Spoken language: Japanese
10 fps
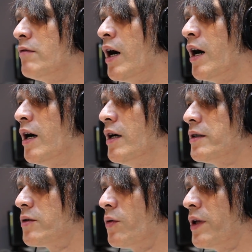は
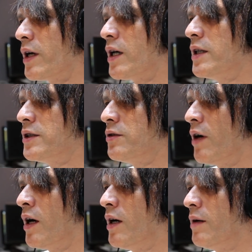そんな感じ
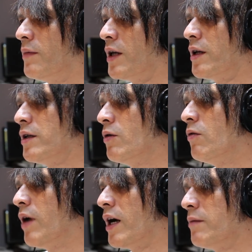はまだ日
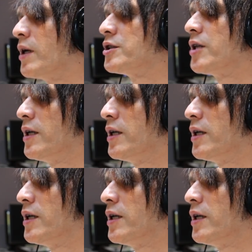本はありました